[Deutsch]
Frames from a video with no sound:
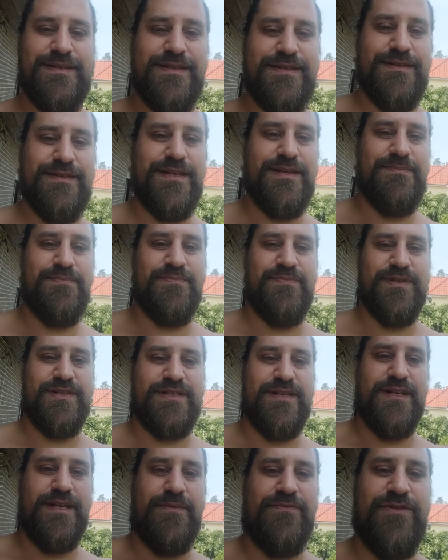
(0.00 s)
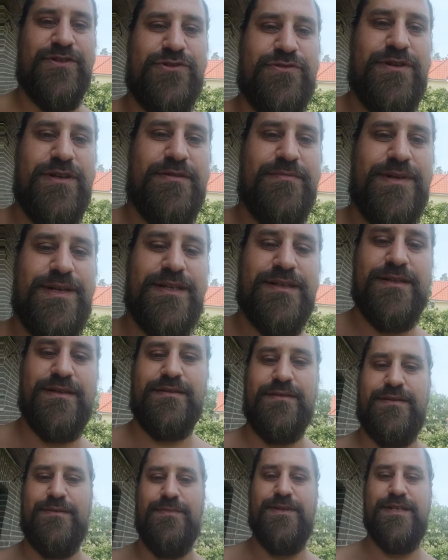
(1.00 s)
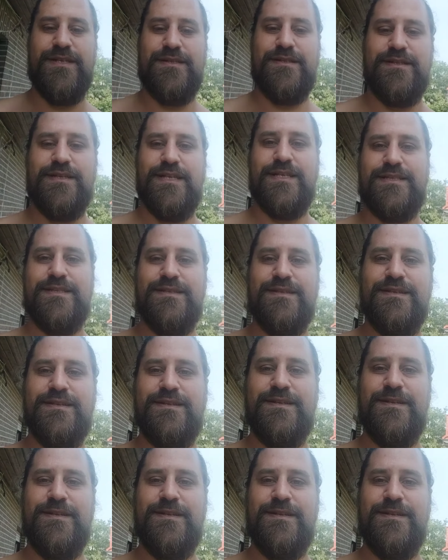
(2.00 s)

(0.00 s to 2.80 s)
Ich habe ein bisschen Apfelschorle gemacht, Mittag gegessen.